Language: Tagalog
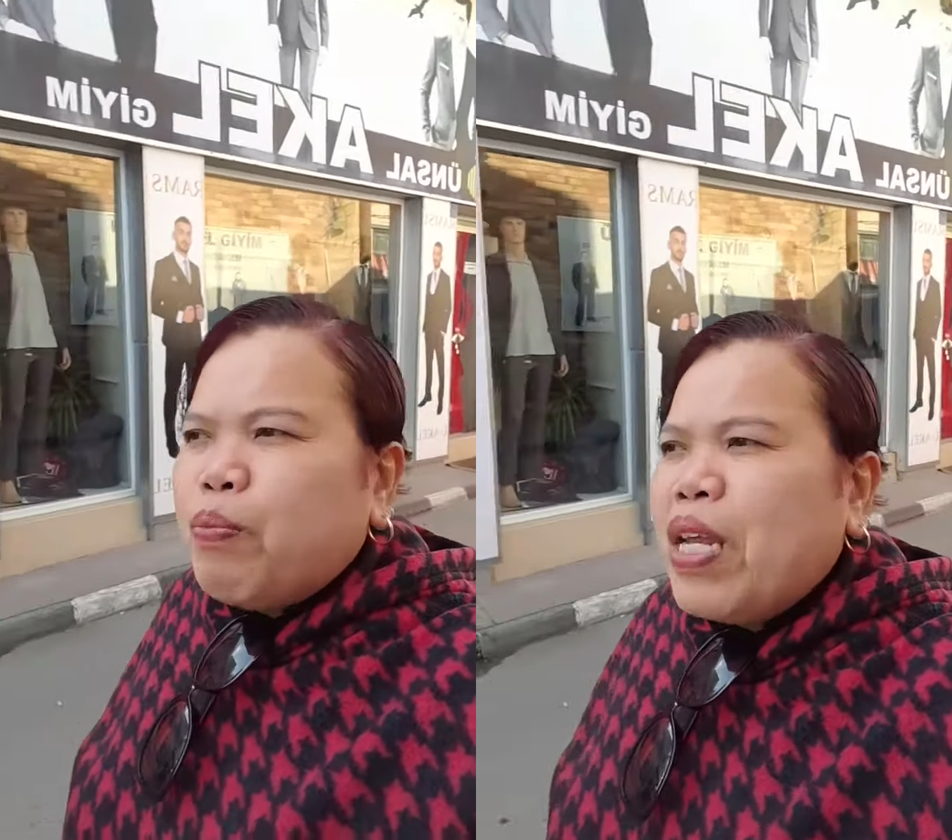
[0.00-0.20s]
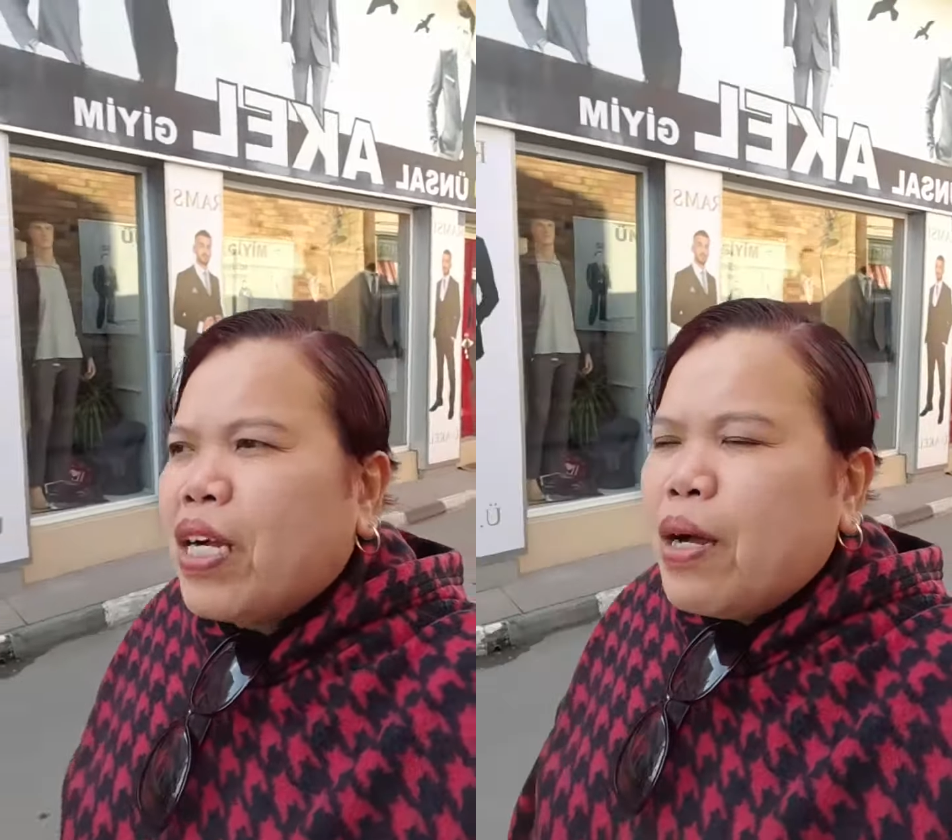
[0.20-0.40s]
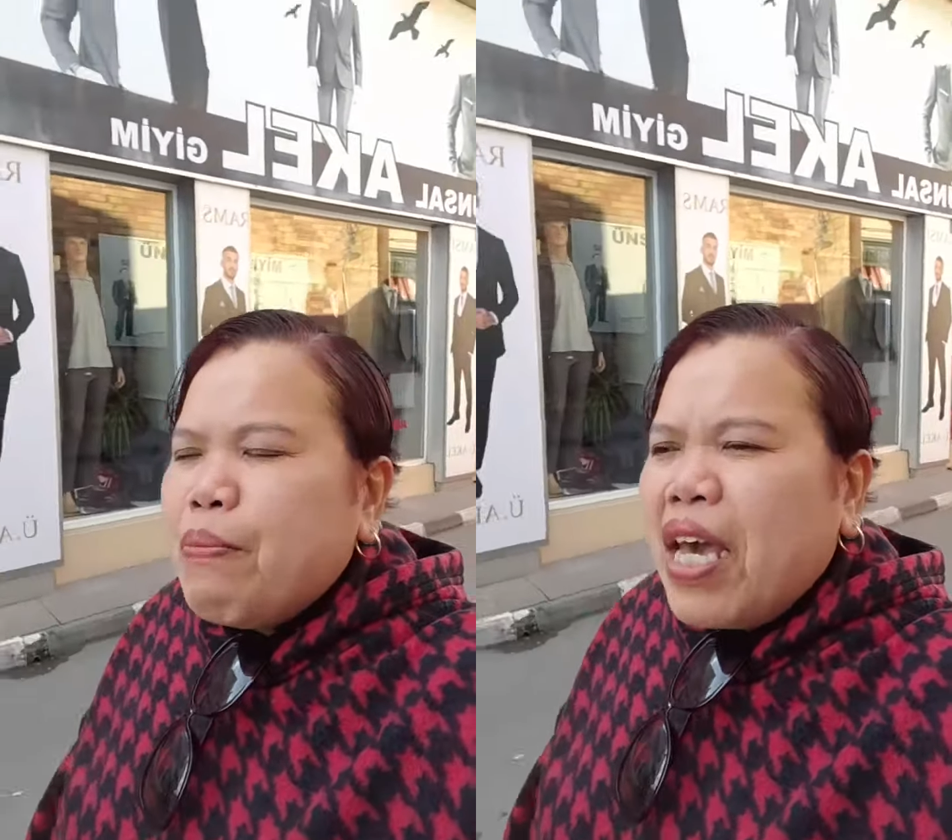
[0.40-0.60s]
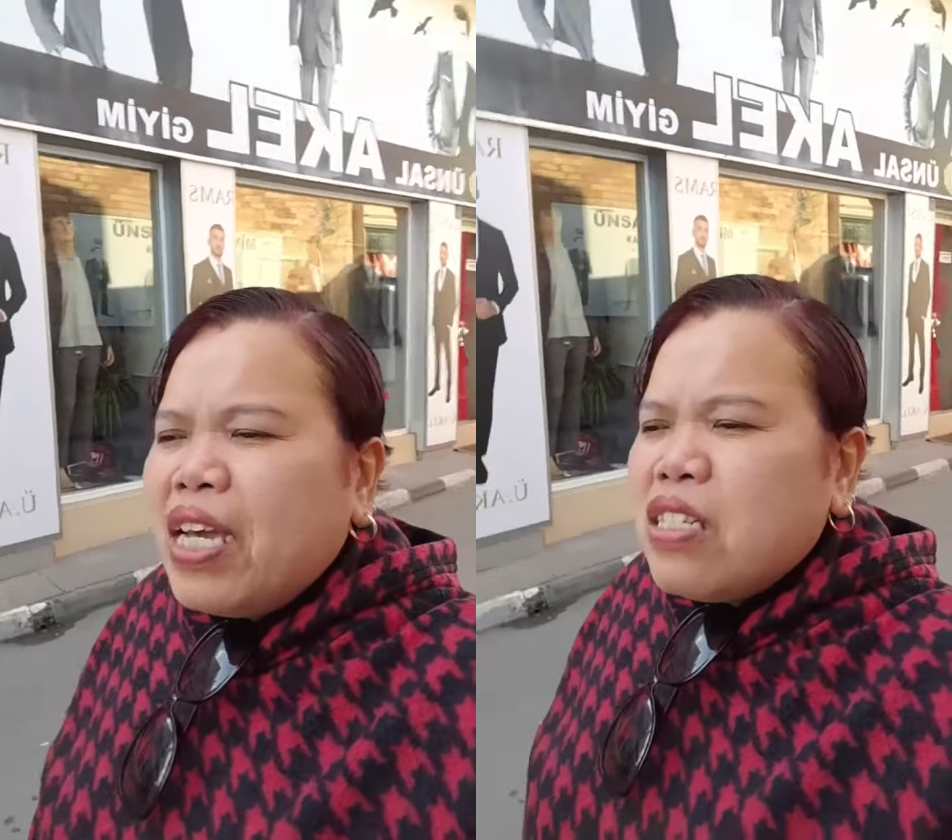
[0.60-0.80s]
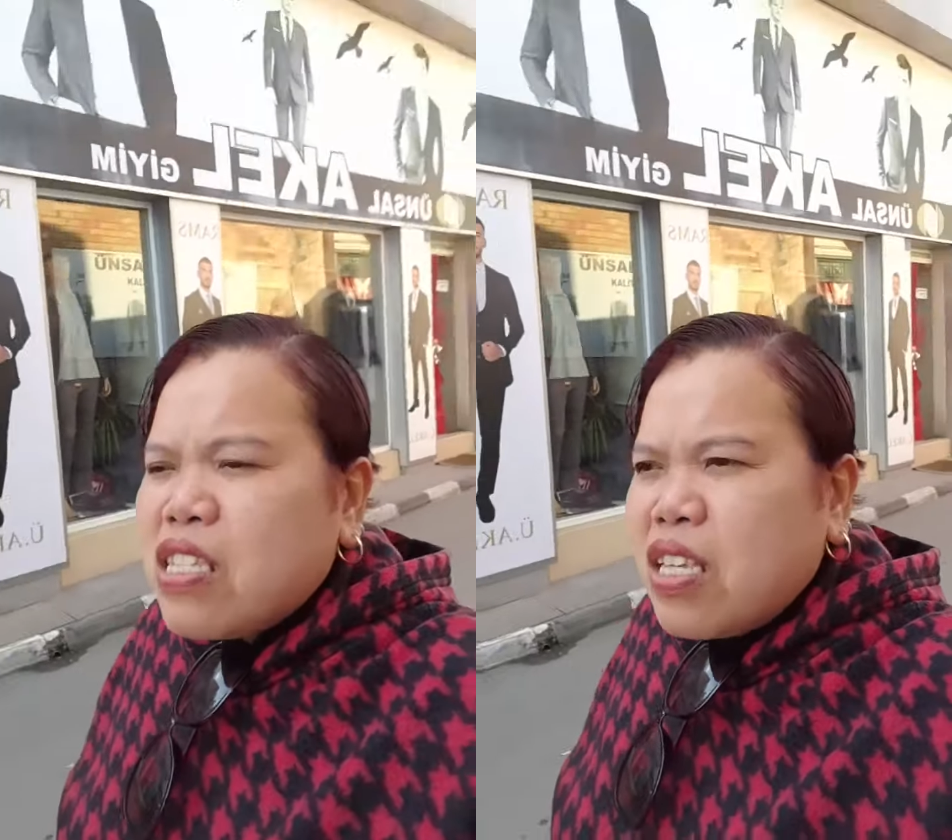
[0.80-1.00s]

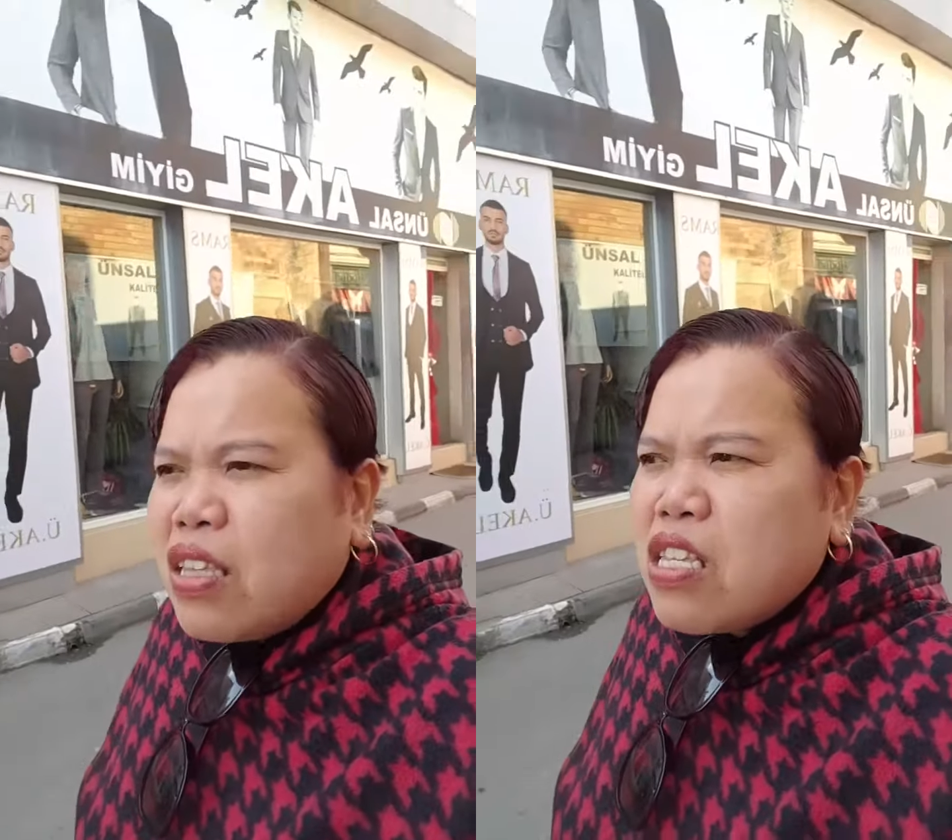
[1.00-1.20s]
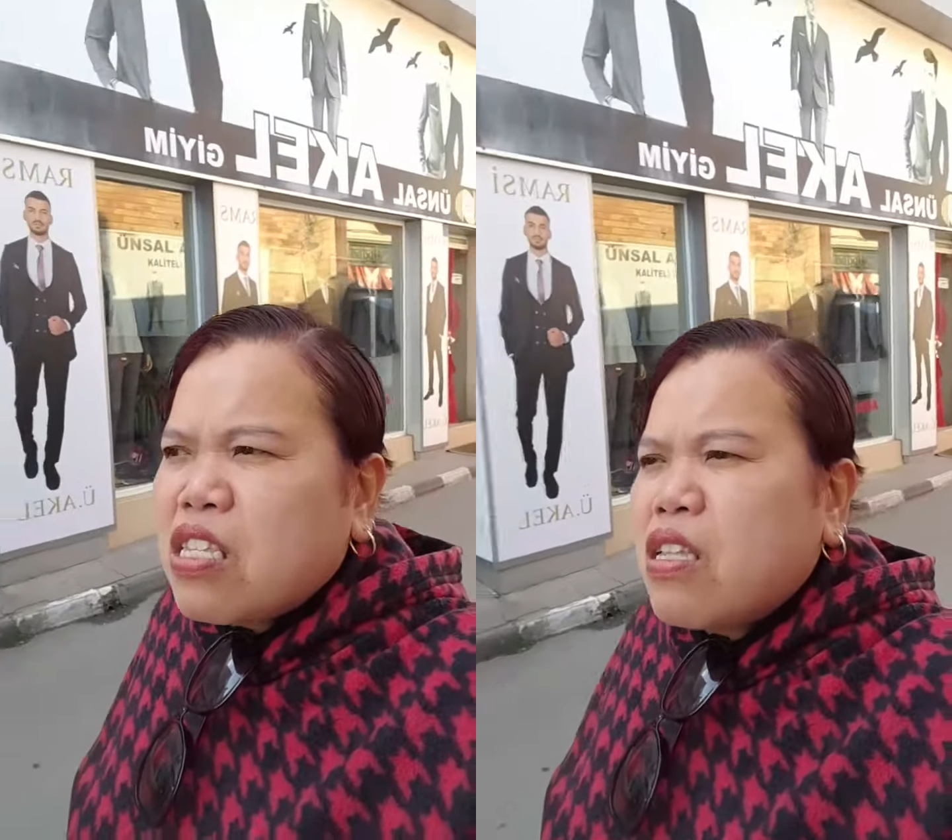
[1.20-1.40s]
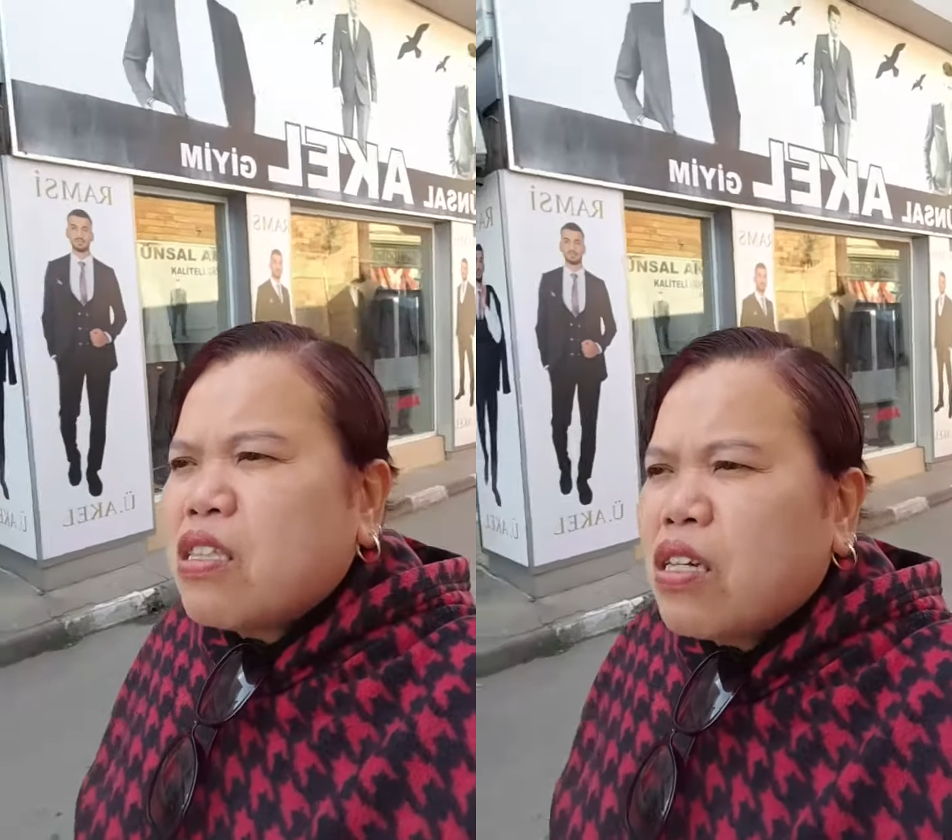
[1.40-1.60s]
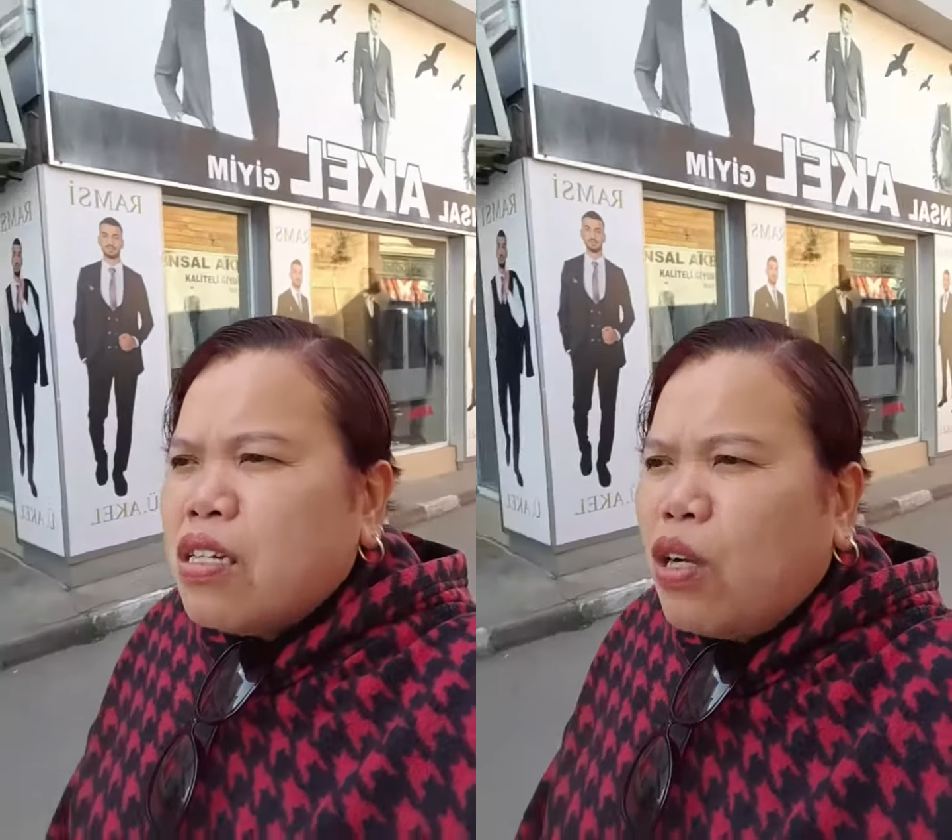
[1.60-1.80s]
pinaka-main city center